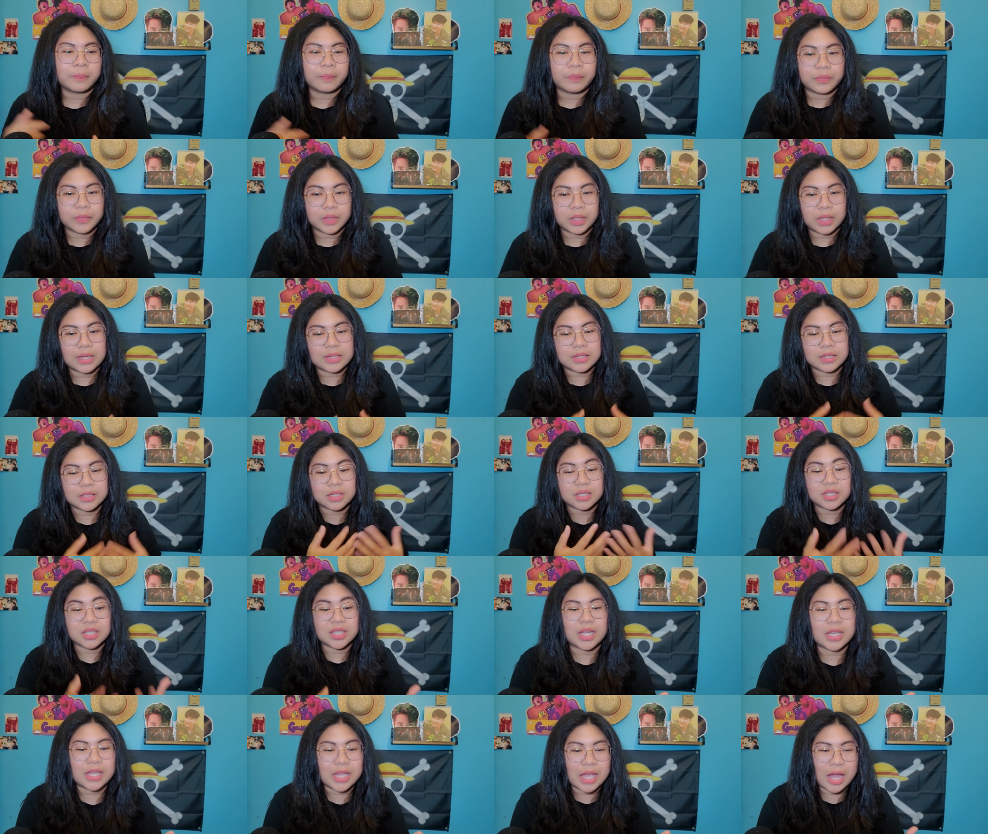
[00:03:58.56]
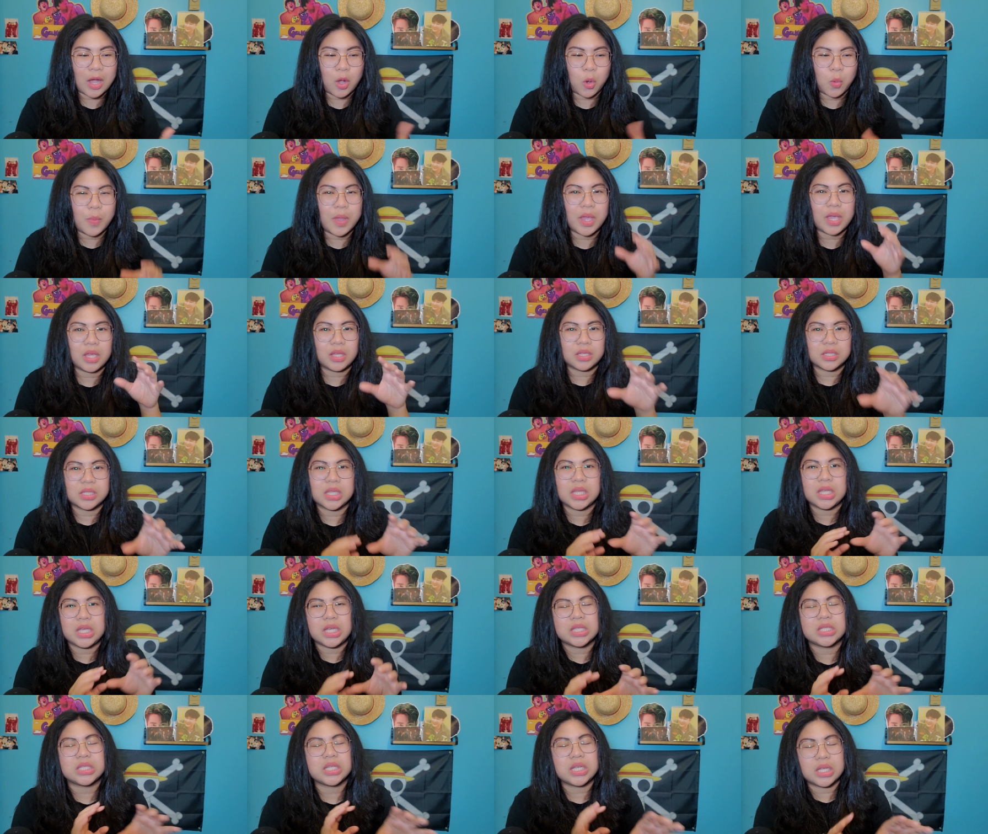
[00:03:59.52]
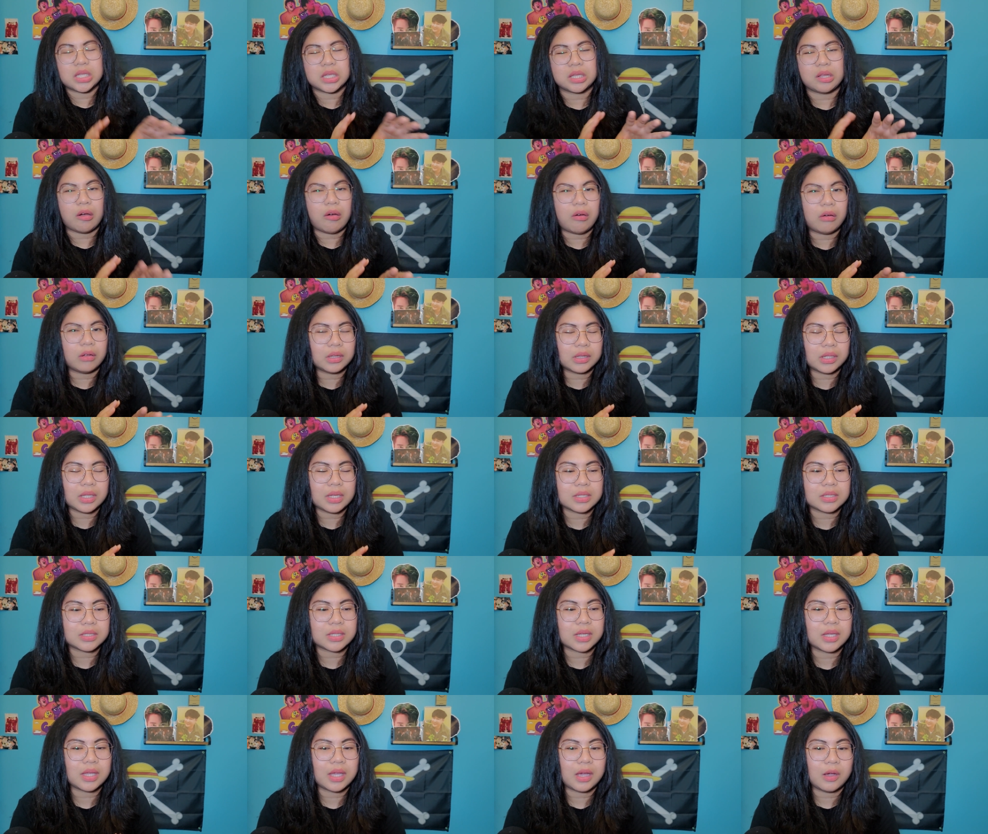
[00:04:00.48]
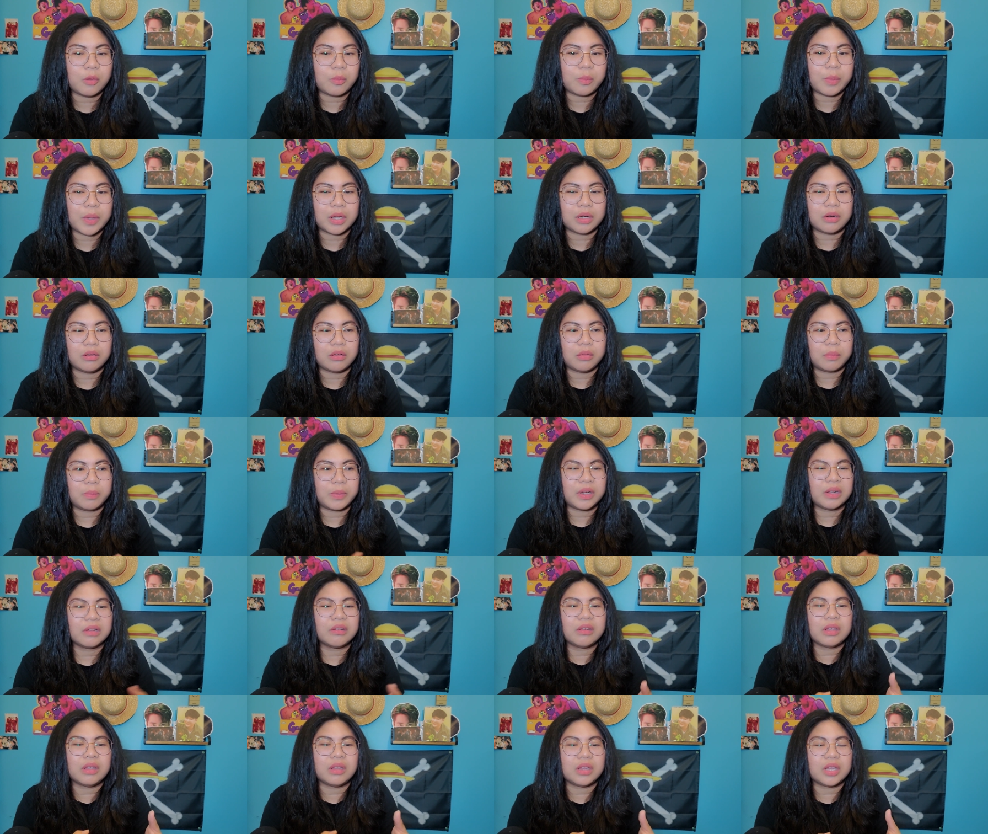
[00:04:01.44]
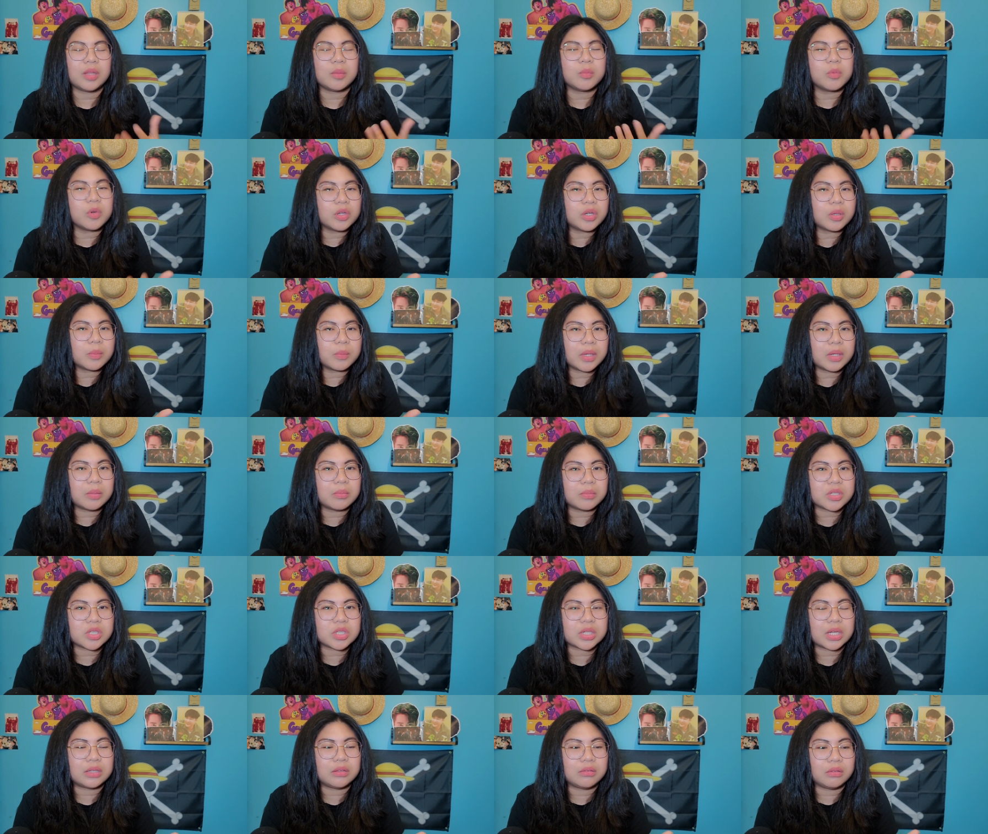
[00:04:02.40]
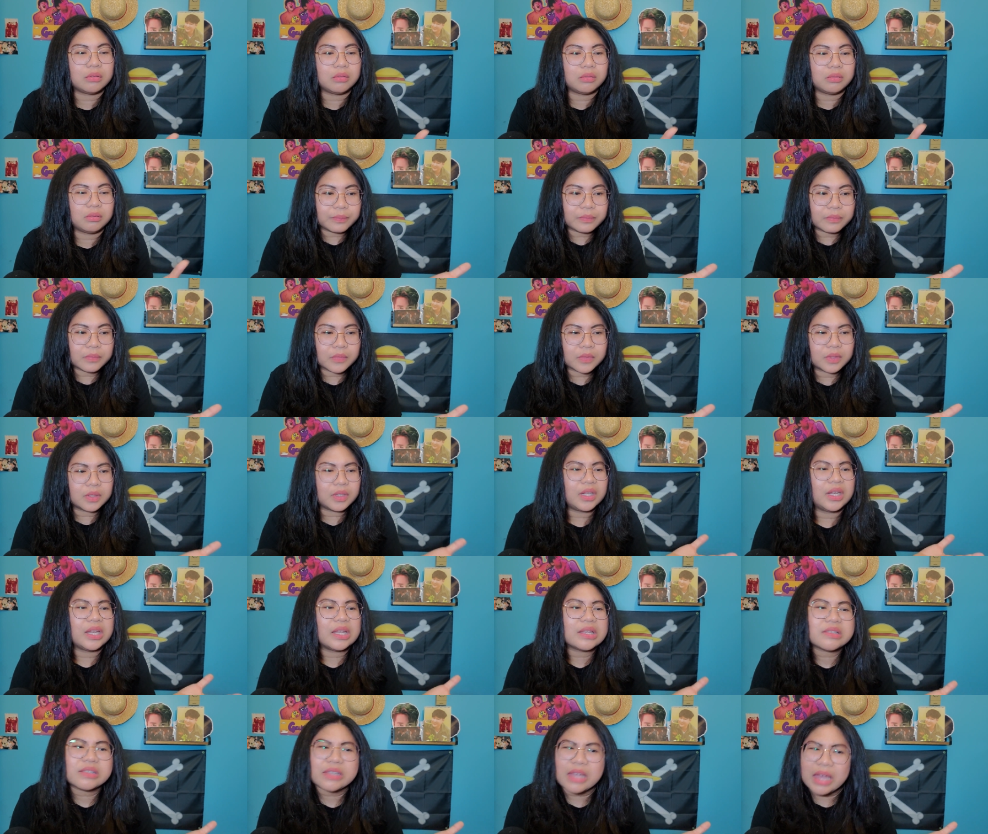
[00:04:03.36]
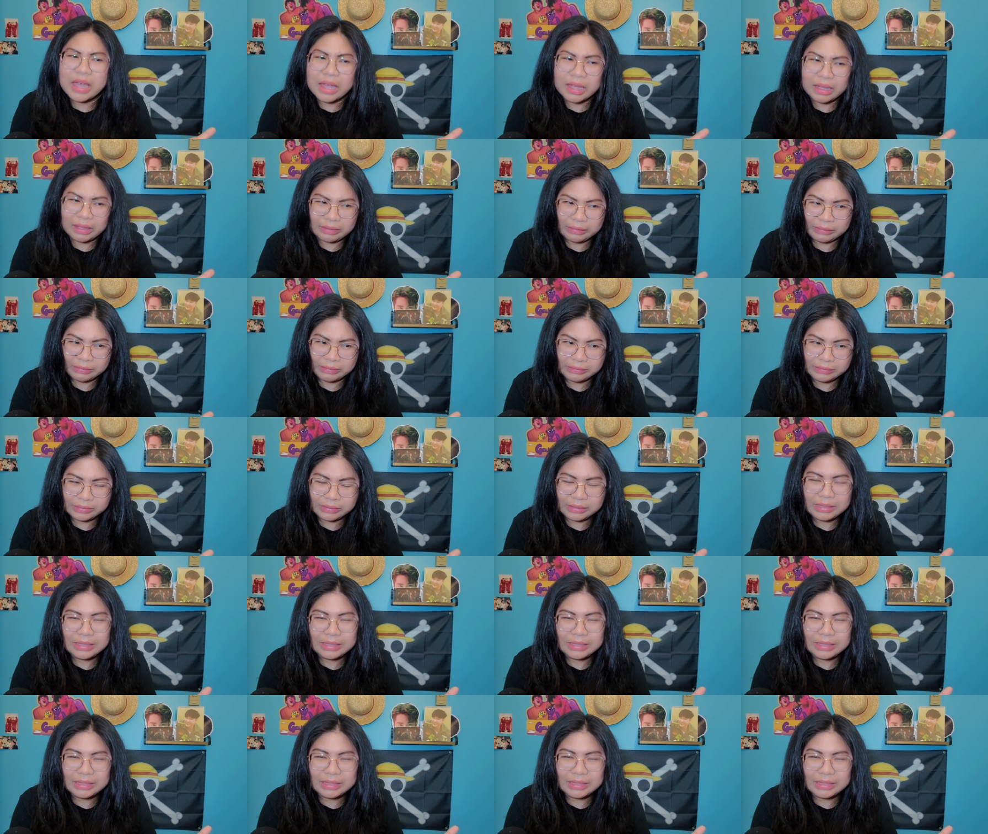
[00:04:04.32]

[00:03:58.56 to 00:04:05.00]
kesa sa sayaw. May siningit-singit na konting sayaw, pero parang hindi mo naman masyadong nalasahan.